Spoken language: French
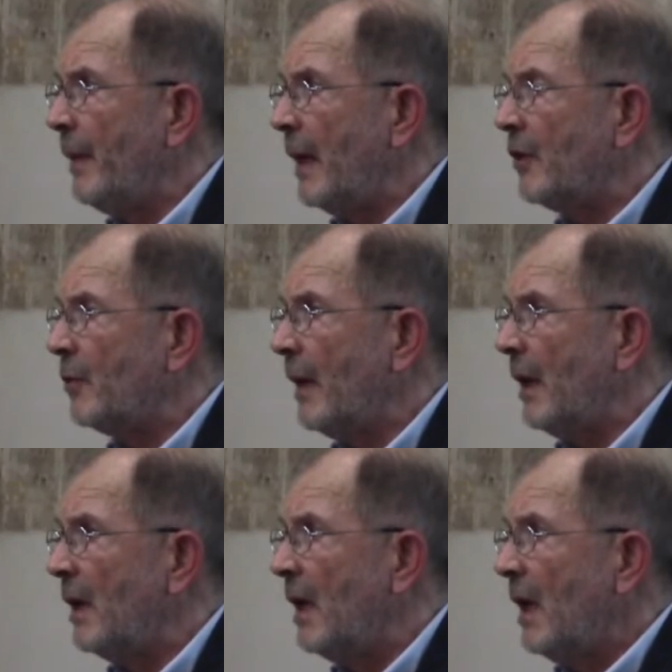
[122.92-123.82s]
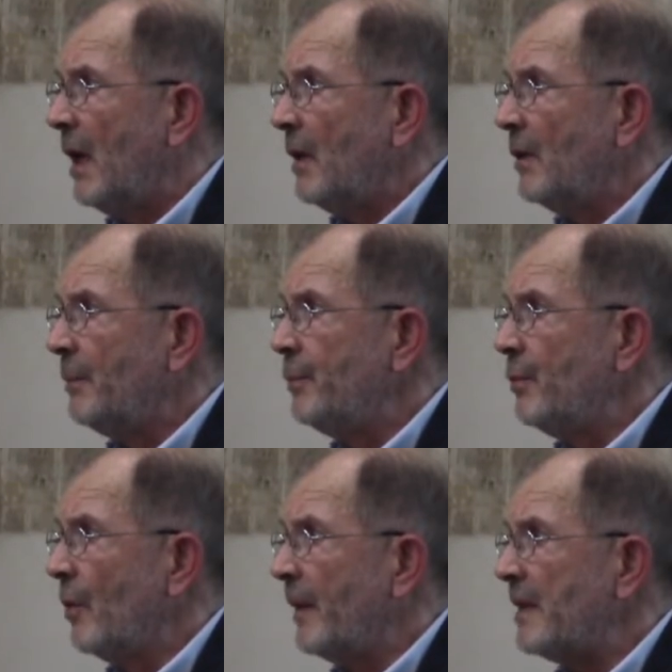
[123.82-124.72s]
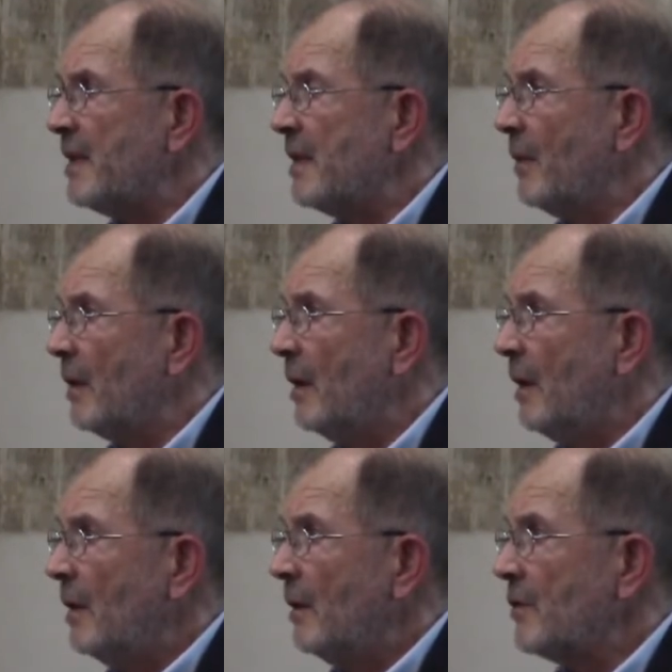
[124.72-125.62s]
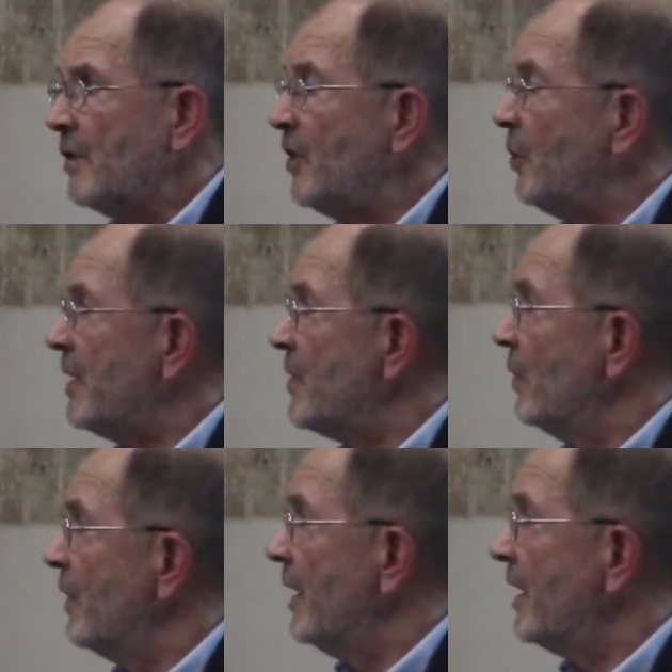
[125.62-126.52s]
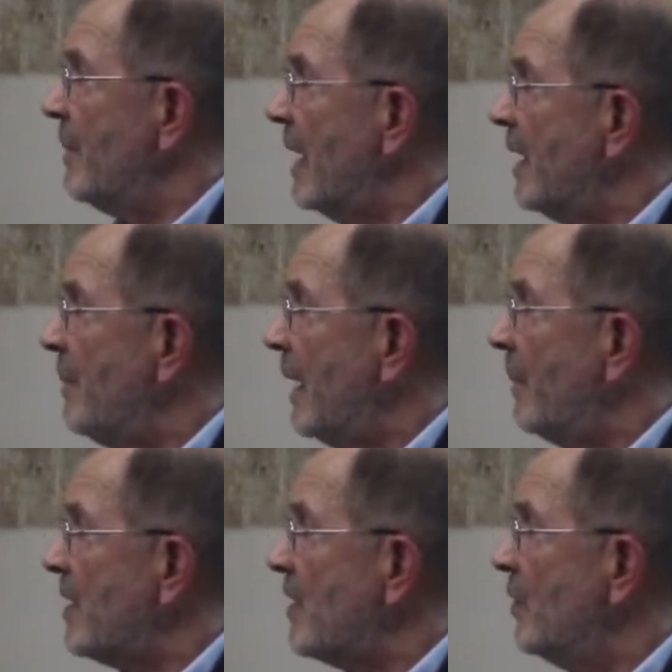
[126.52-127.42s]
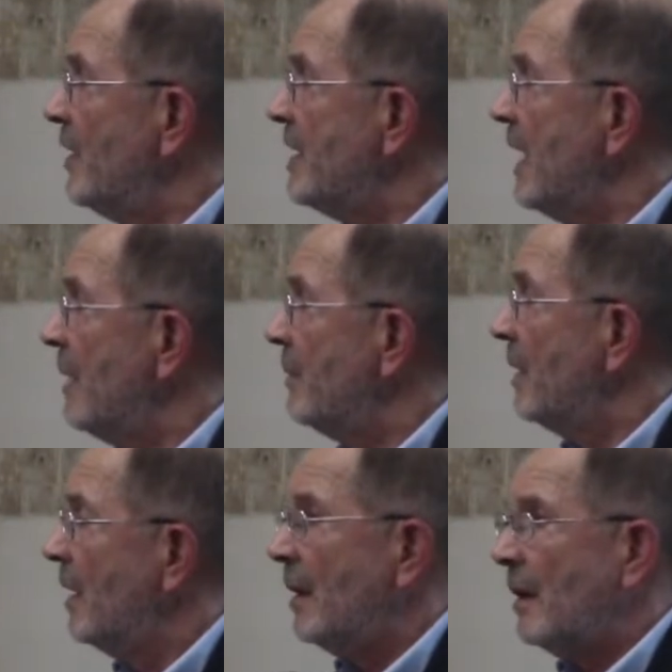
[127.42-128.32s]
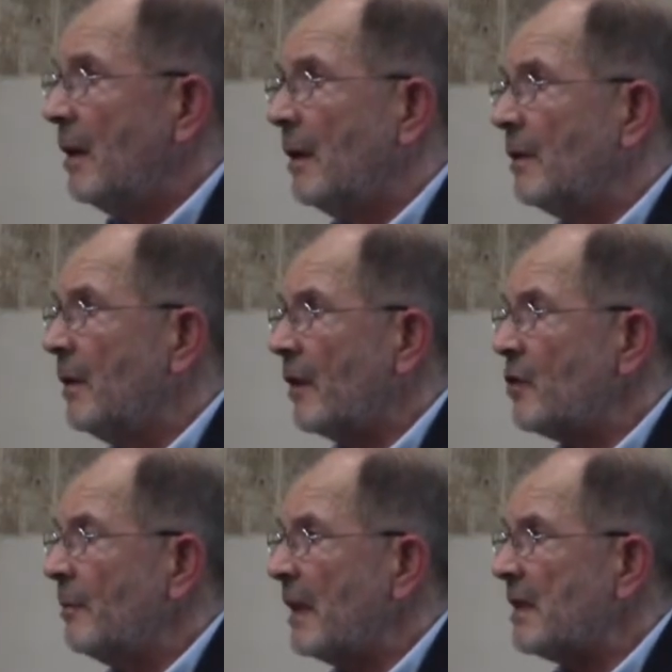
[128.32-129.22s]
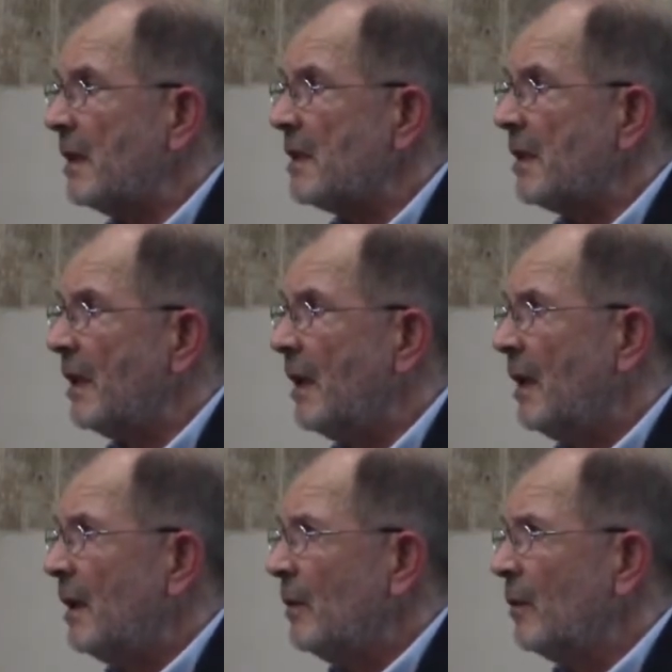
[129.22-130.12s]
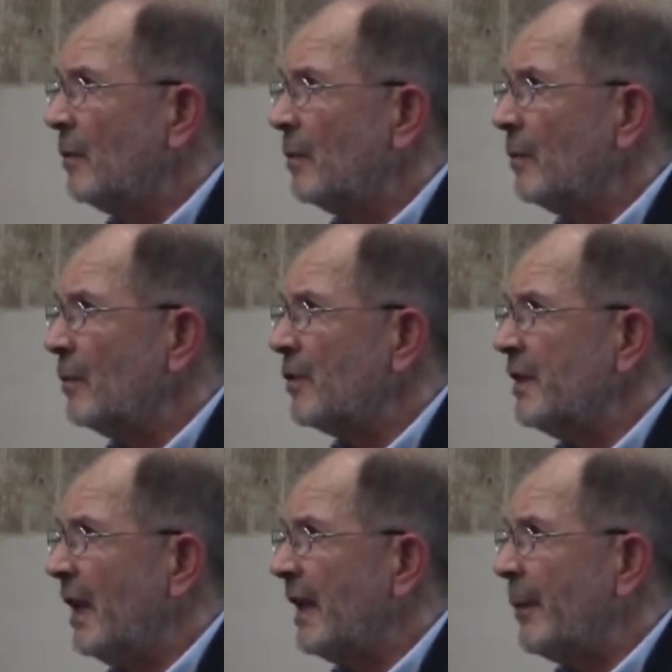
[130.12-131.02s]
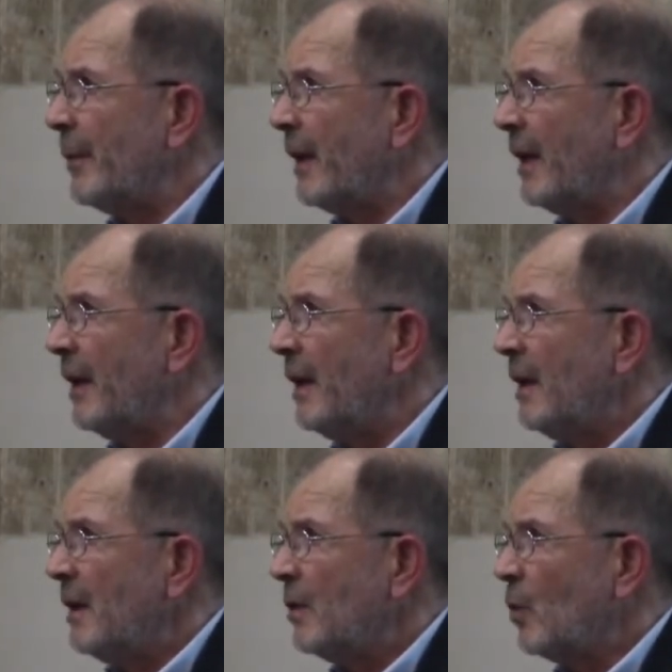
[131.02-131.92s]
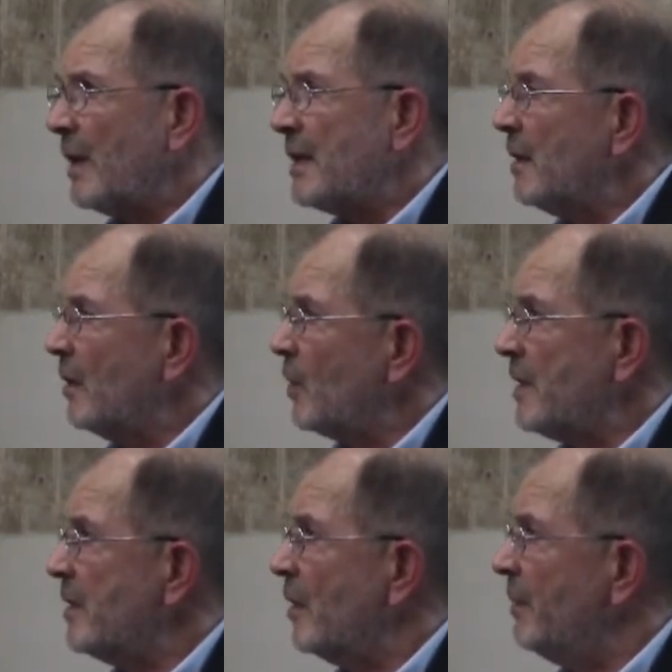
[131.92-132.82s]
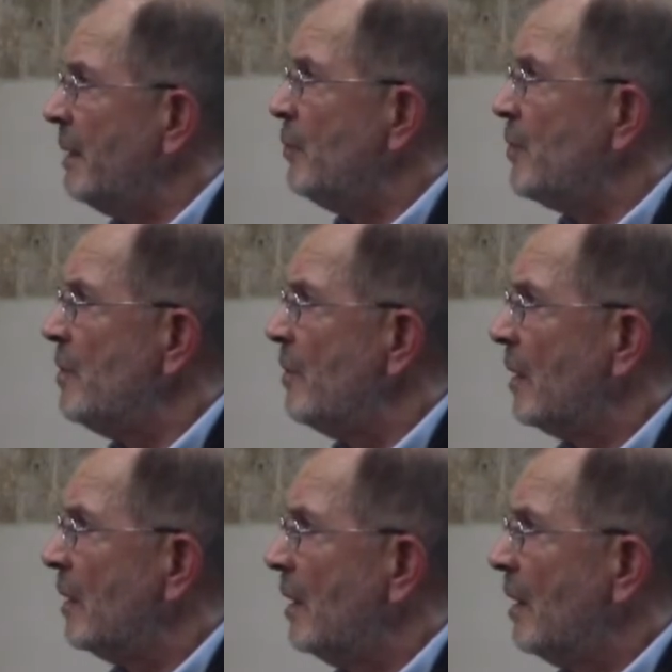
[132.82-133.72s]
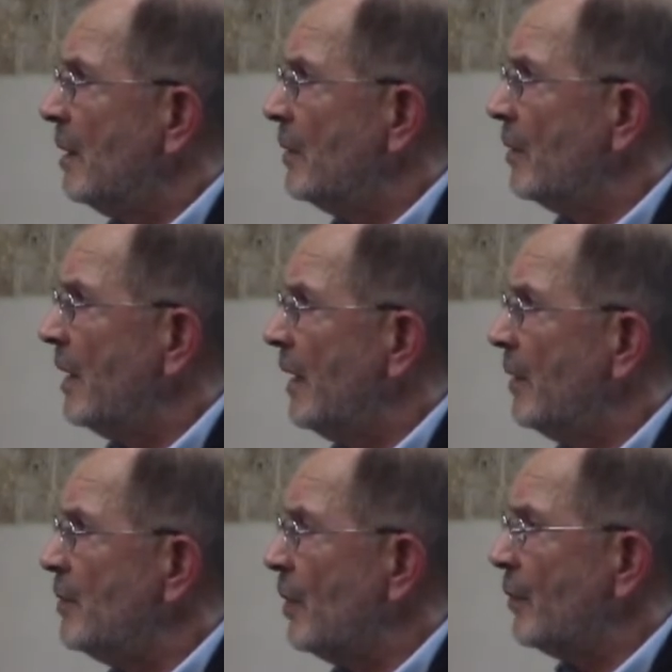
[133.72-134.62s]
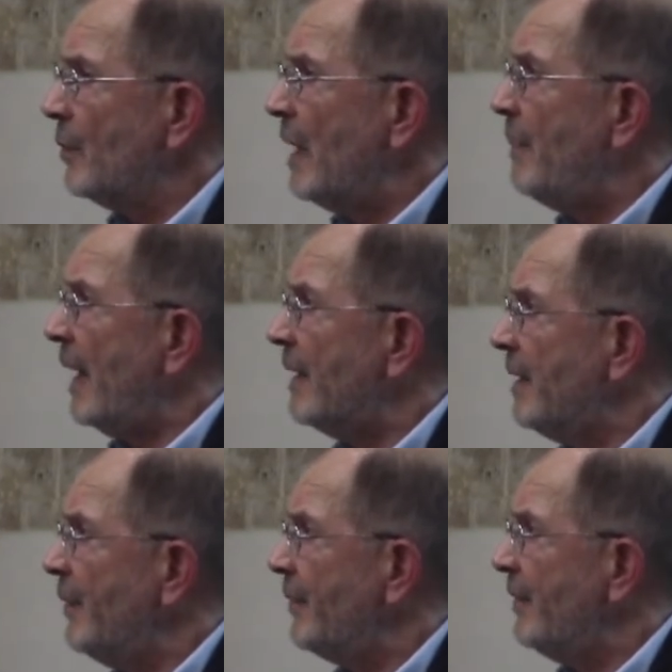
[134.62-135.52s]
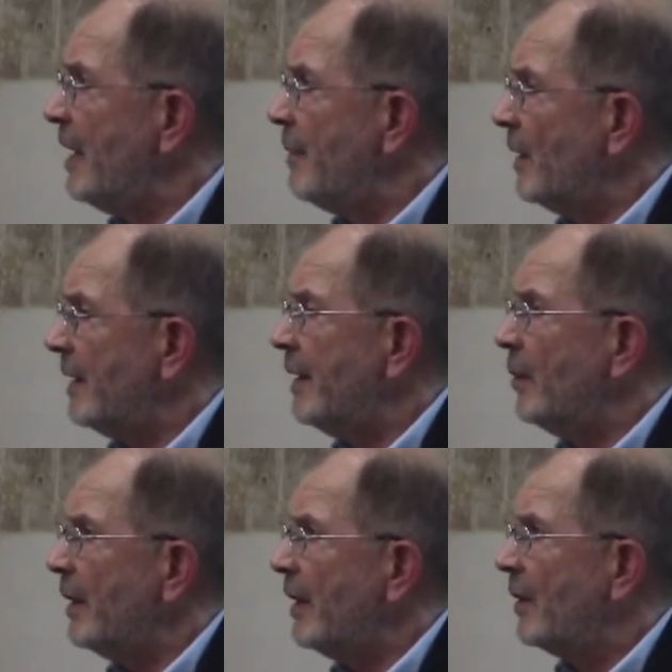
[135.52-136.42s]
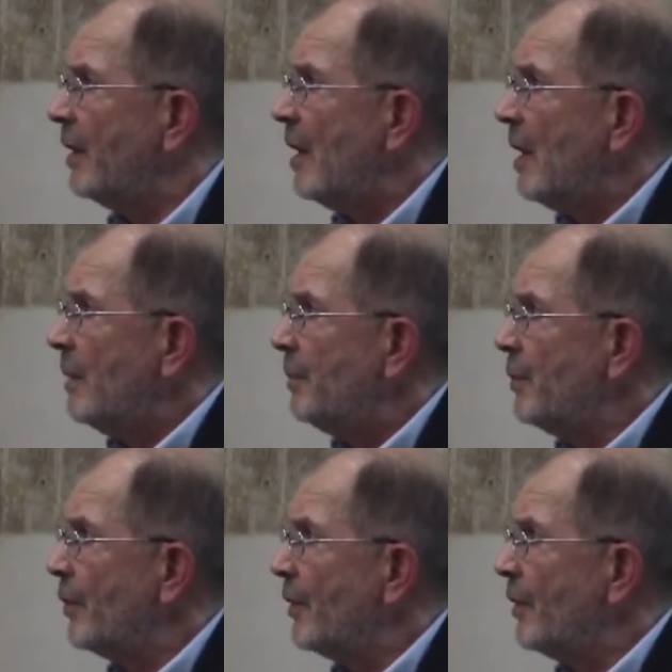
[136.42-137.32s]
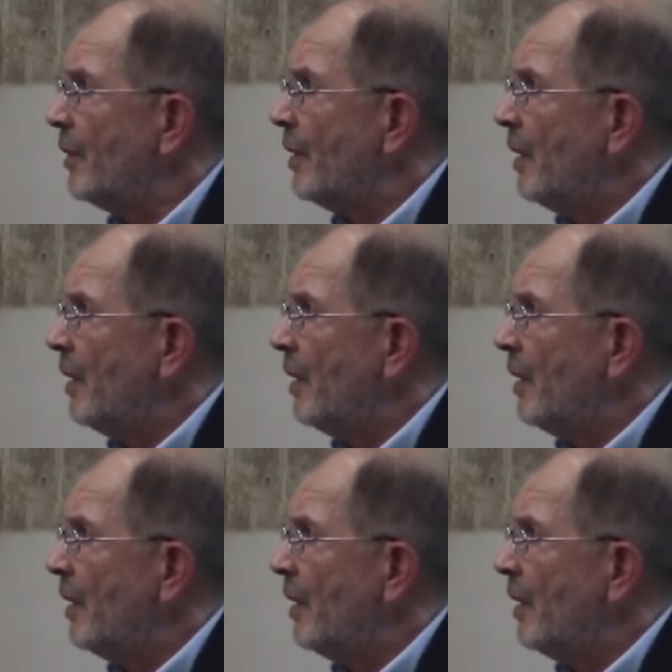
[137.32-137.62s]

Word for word: actuel, pour précisément, dans une situation qui est très marquée par la présence de l'islam dans la région de Marseille, on, on, considère qu'il y a à peu près 300, 350 000 musulmans. Donc là, il y a une sorte d'impératif, évidemment, catégorique pour que